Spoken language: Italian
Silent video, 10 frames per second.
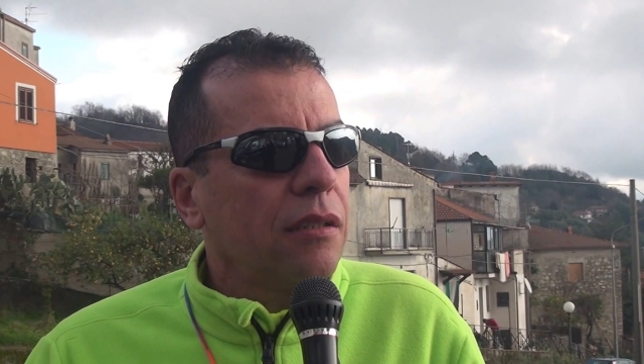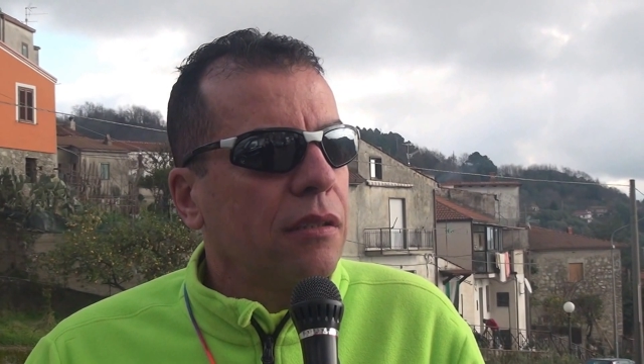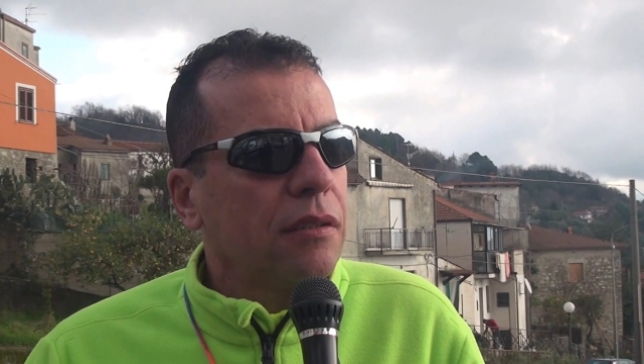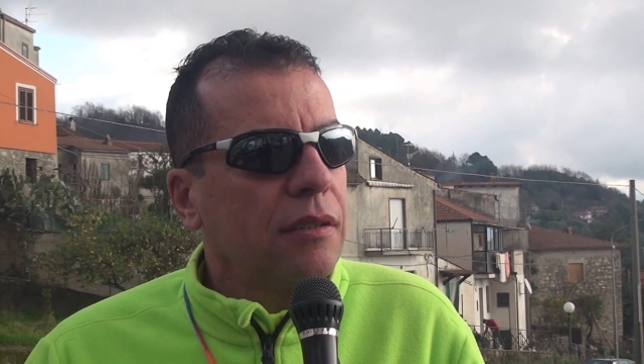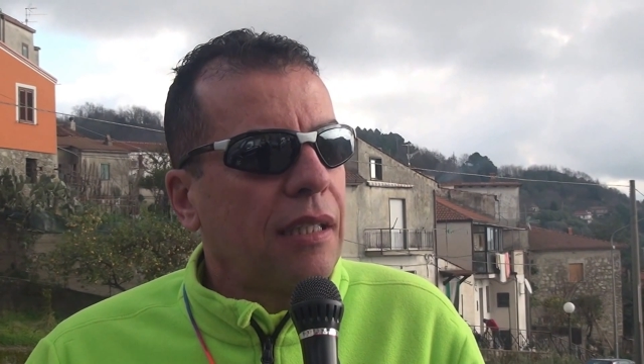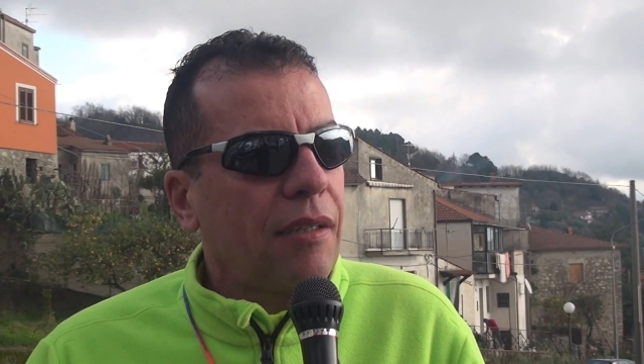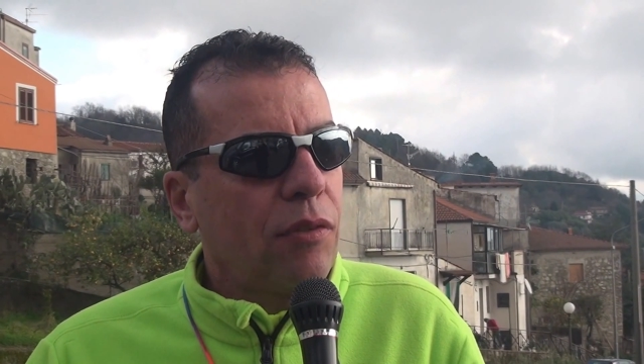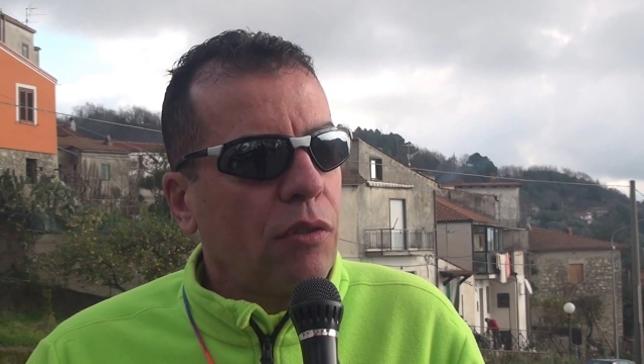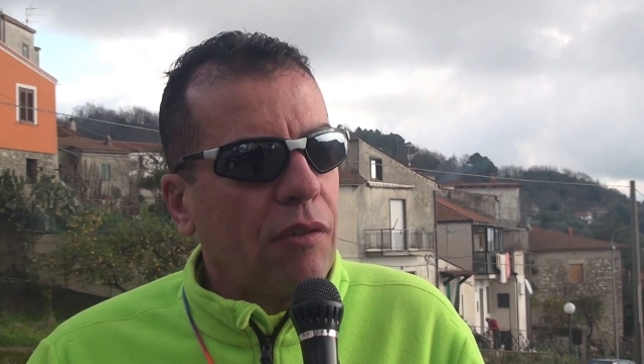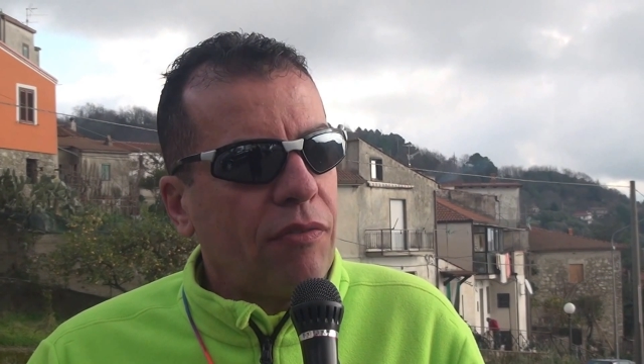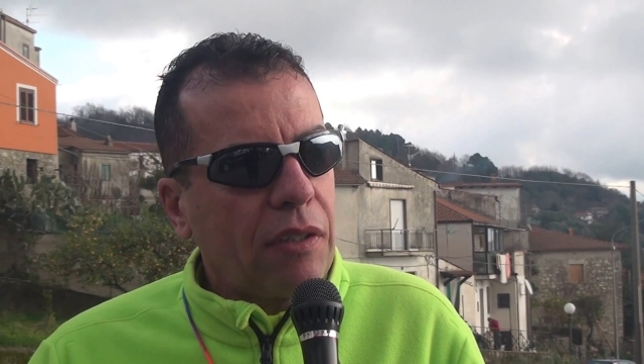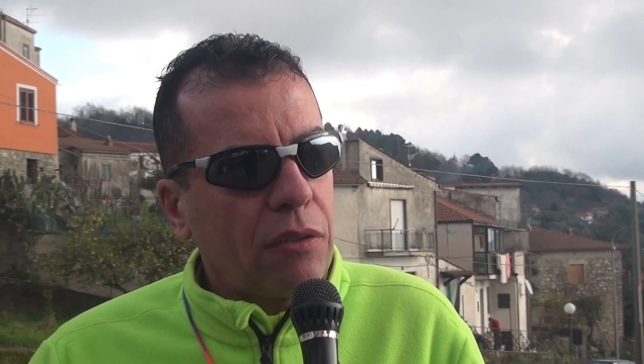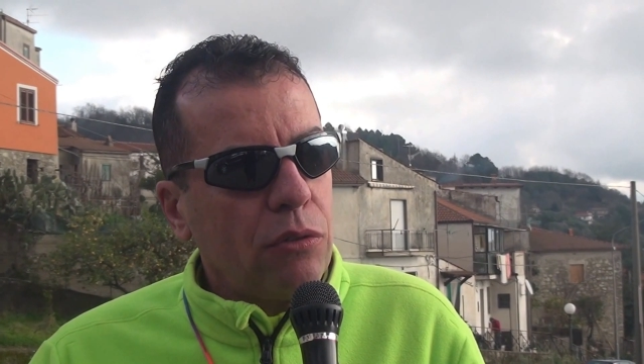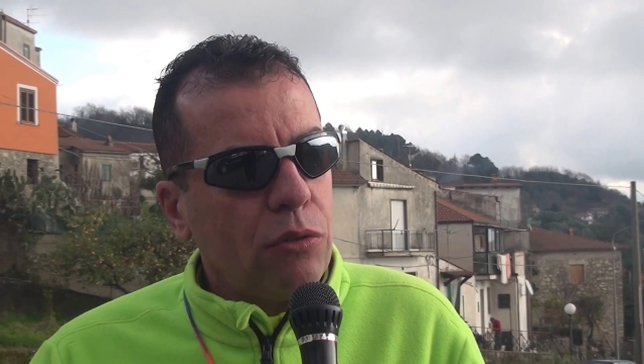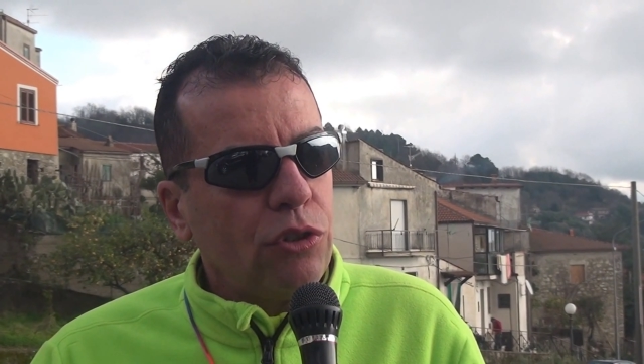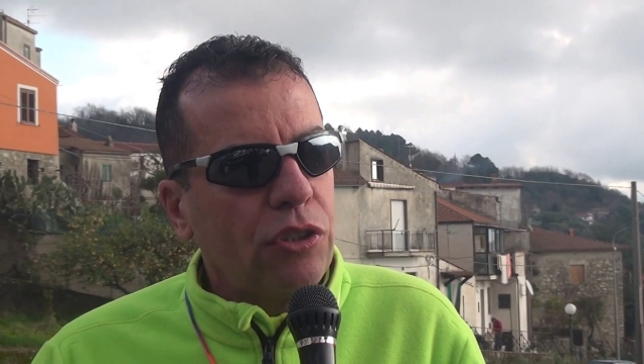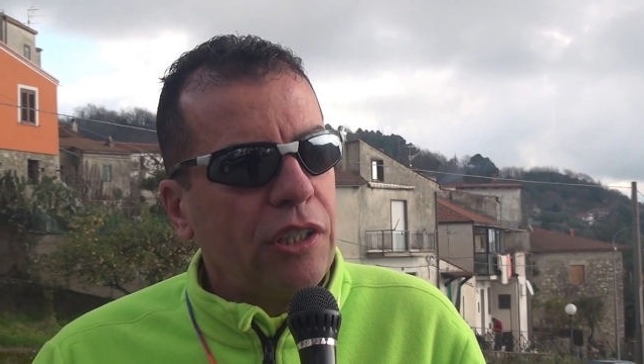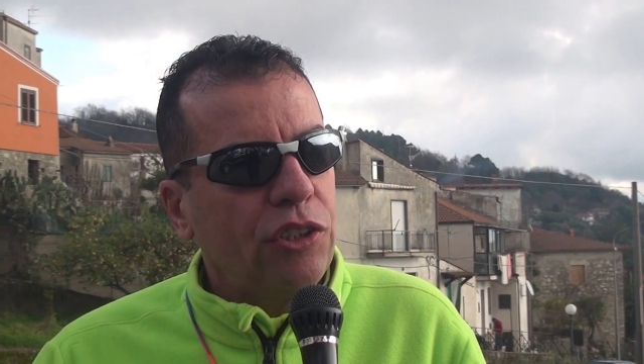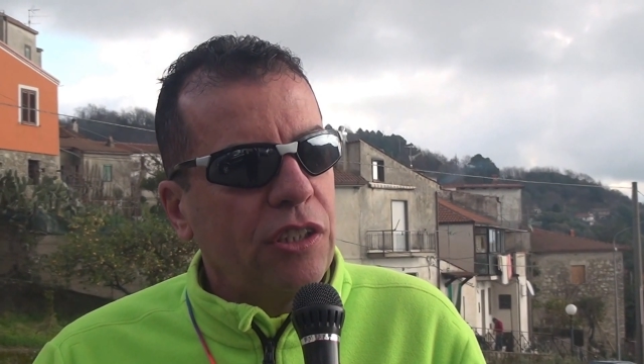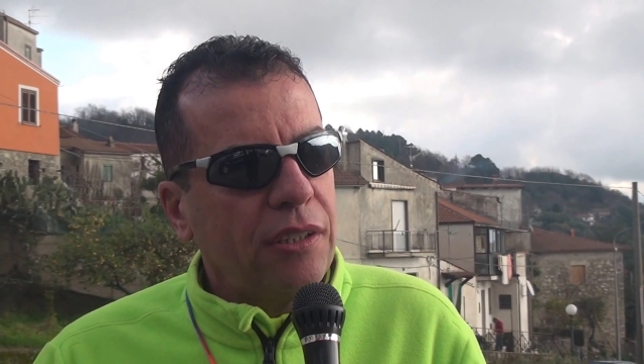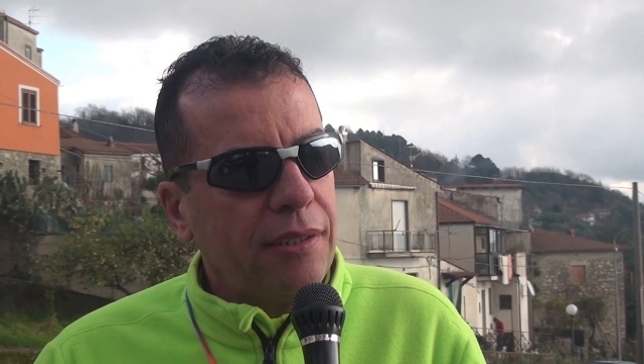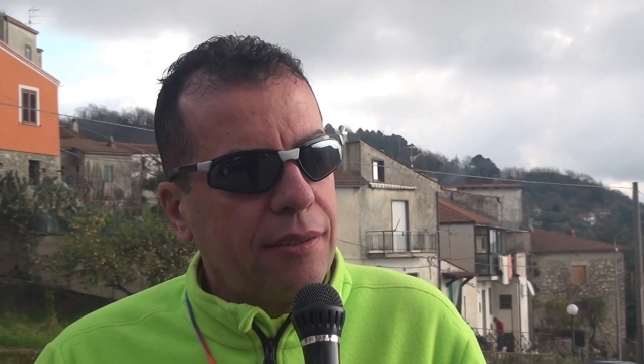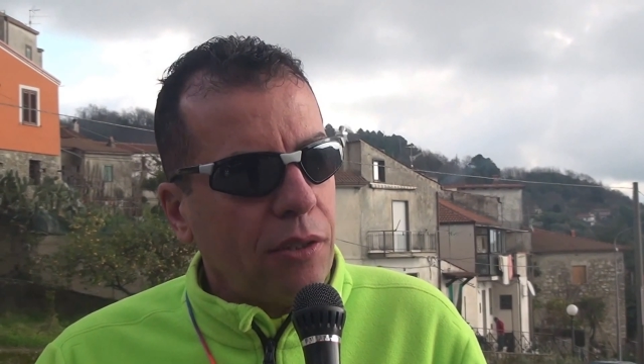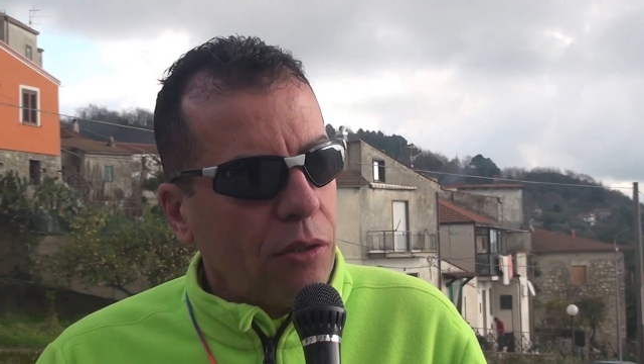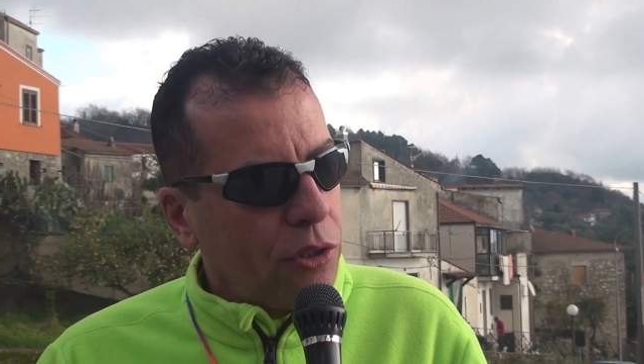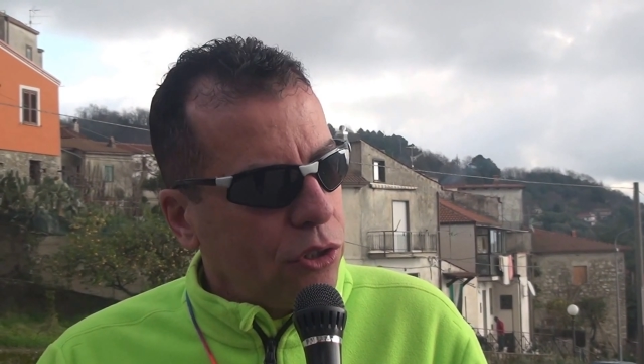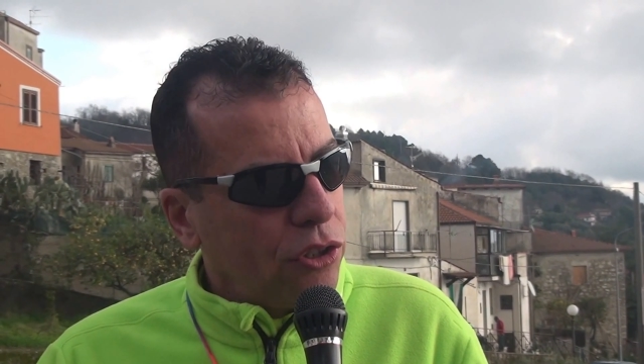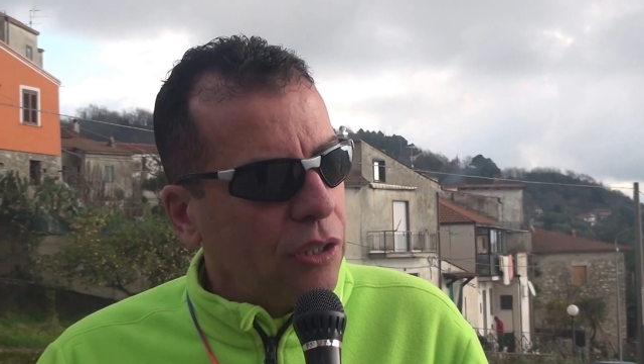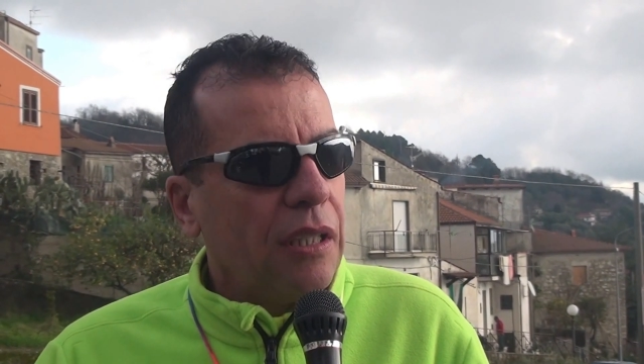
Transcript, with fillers: eh, servono a far conoscere i centri storici